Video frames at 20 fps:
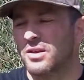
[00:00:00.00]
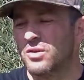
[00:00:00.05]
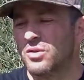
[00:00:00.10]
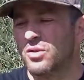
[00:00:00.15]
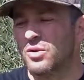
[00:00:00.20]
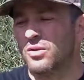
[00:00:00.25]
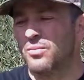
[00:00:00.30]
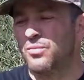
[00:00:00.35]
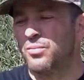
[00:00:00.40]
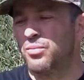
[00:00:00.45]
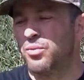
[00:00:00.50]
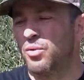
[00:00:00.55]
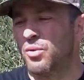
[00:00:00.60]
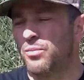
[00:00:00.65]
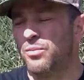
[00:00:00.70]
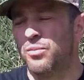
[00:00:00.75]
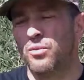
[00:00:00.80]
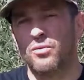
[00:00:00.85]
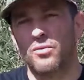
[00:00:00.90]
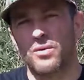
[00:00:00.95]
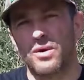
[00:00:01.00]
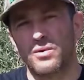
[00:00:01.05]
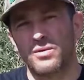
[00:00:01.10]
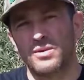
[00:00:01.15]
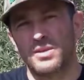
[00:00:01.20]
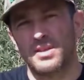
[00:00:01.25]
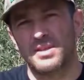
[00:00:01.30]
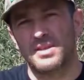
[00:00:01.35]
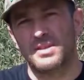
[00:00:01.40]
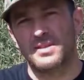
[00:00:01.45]
Donc pour pouvoir
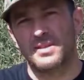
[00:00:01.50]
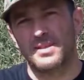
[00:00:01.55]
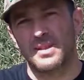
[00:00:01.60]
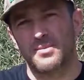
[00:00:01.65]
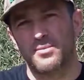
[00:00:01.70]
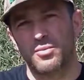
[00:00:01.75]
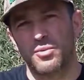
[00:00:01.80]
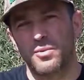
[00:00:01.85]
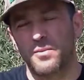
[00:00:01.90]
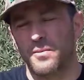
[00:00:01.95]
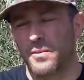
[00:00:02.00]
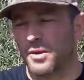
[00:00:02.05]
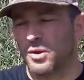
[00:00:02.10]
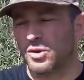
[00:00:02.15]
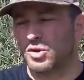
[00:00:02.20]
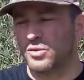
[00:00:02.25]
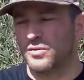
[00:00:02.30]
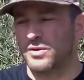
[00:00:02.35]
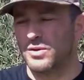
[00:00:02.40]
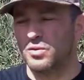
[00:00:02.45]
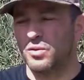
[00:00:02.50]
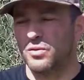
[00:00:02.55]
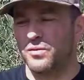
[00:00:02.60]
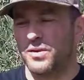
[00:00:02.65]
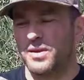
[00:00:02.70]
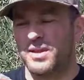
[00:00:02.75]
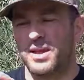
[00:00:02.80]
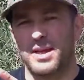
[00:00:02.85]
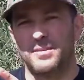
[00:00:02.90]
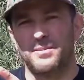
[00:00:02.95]
utiliser cette peau, je vais
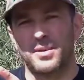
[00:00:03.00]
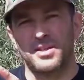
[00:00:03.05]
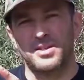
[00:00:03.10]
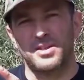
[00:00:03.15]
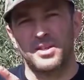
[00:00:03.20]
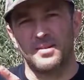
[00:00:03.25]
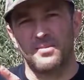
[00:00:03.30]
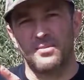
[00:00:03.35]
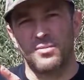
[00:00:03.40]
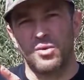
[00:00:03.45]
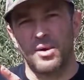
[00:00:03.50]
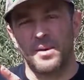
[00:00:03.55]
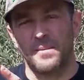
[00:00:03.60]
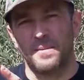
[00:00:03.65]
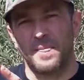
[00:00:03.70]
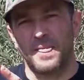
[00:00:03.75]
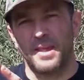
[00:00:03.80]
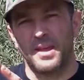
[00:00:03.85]
souffler dans la partie en bois,